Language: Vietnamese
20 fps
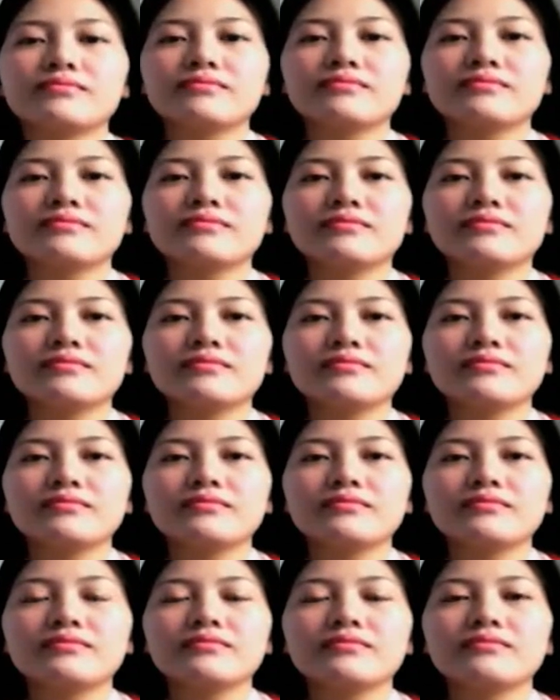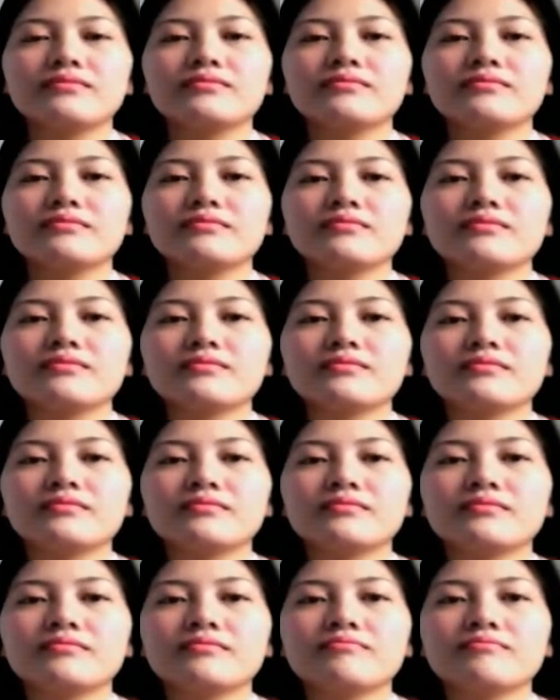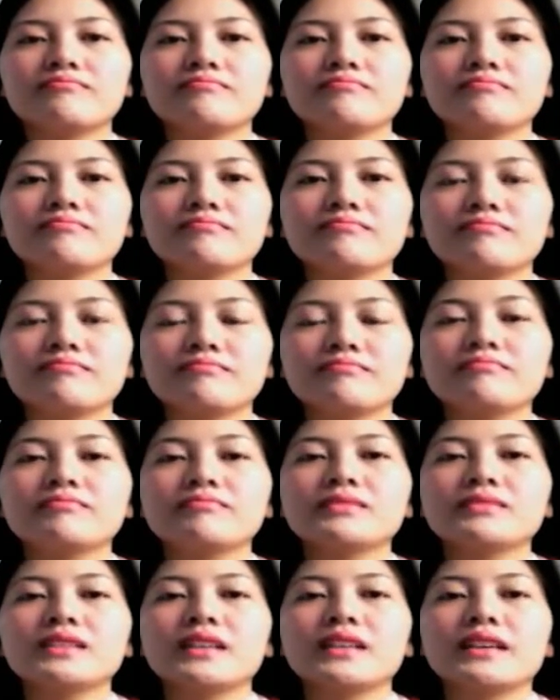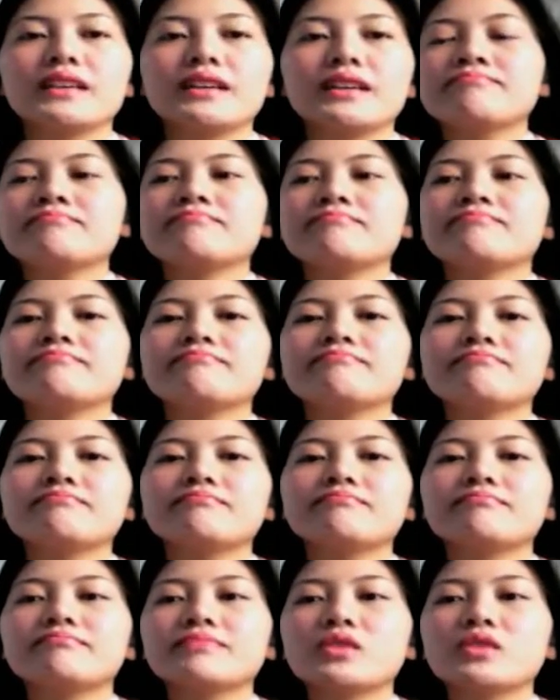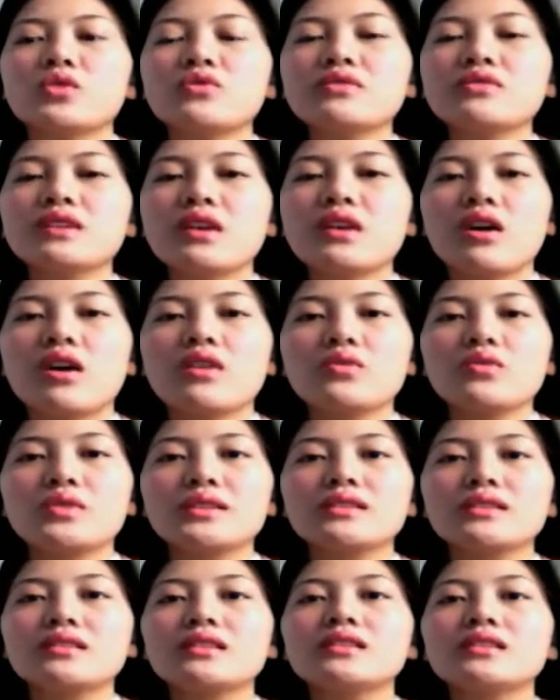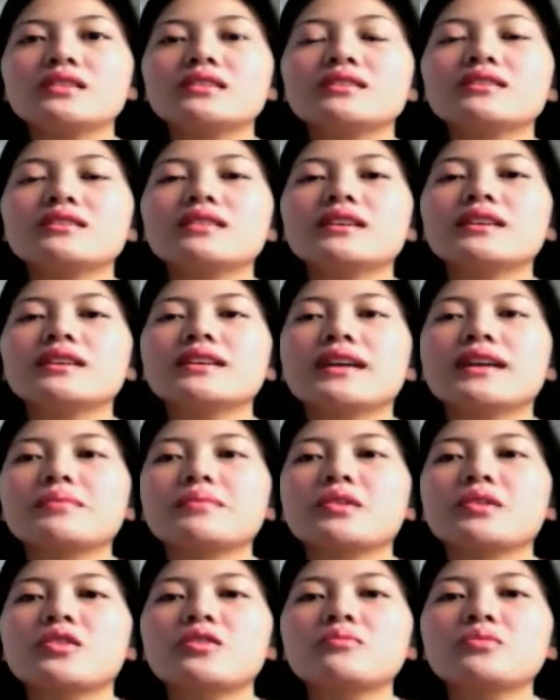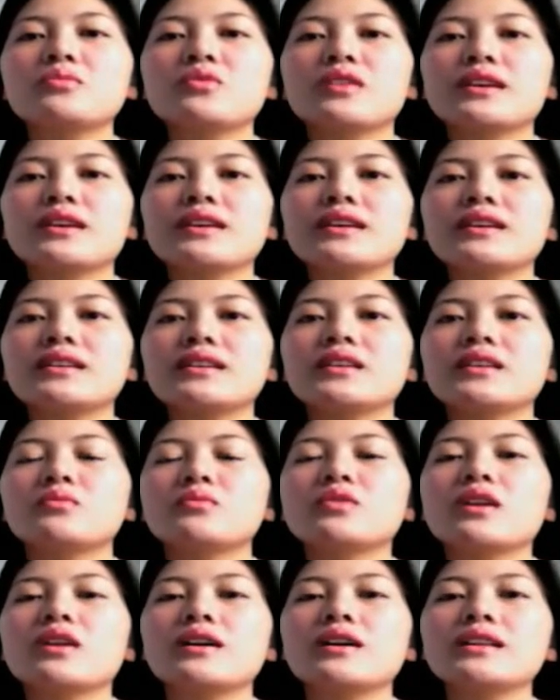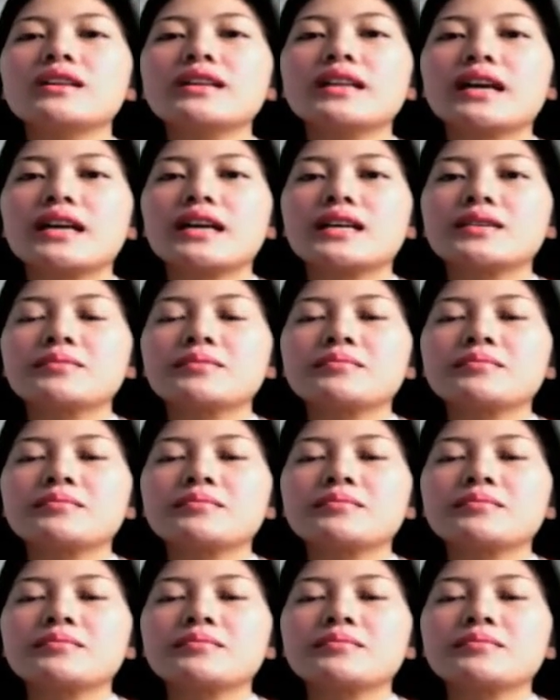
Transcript: luật, vì nó chạm phải cái truyền thống văn hóa Việt Nam. Ừ, đối với câu hỏi của anh Trân Như, trước tiên em có một cái điều muốn nói thế này.